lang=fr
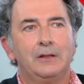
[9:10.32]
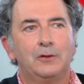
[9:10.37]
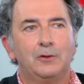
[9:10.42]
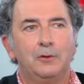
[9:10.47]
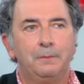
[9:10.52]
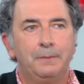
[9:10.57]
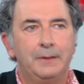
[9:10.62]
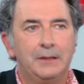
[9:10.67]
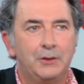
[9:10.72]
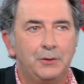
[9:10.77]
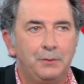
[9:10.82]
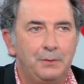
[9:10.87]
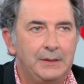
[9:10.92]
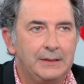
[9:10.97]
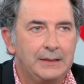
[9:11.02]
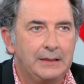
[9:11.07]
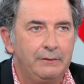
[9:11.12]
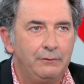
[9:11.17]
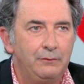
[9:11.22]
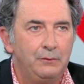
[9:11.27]
un copain
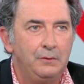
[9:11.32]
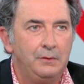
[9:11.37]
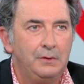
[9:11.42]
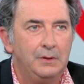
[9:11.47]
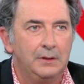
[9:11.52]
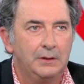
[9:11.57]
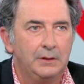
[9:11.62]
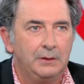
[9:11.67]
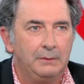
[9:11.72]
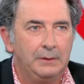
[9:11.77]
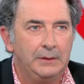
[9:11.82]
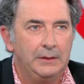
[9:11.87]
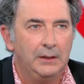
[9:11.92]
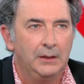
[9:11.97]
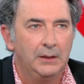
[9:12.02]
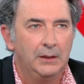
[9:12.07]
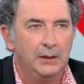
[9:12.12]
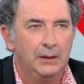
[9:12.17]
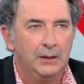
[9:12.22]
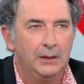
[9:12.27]
suisse qui est venu et qui m'a dit
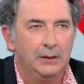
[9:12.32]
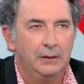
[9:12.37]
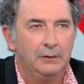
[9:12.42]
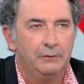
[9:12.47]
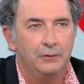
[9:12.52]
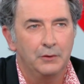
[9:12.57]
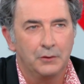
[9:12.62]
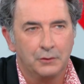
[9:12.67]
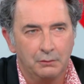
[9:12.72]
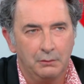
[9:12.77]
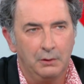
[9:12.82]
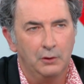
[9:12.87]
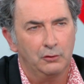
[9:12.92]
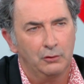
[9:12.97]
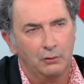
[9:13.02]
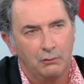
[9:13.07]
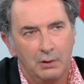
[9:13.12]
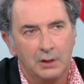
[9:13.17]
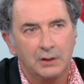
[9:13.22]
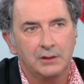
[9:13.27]
François, je
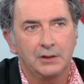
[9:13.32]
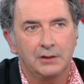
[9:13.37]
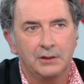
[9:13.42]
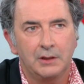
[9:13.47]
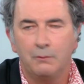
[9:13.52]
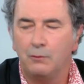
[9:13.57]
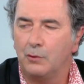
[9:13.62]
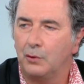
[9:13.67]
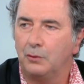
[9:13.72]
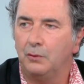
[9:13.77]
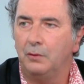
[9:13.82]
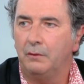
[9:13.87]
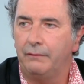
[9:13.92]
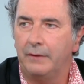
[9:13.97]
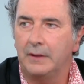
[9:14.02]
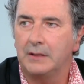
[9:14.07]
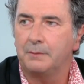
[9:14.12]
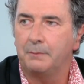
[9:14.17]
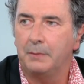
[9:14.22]
crois que ça serait mieux que tu le fasses